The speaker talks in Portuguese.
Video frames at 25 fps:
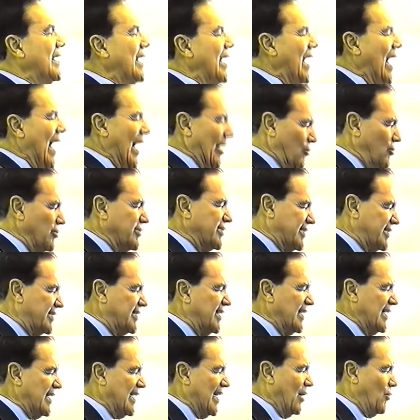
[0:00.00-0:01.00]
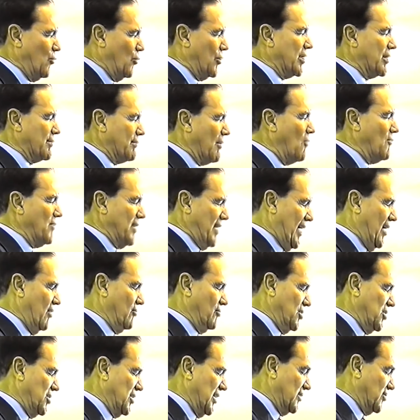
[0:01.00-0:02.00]
anuncia o irmão Miguel
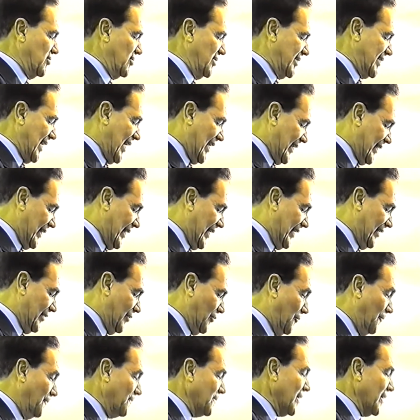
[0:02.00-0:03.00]
de Jesus Sardano.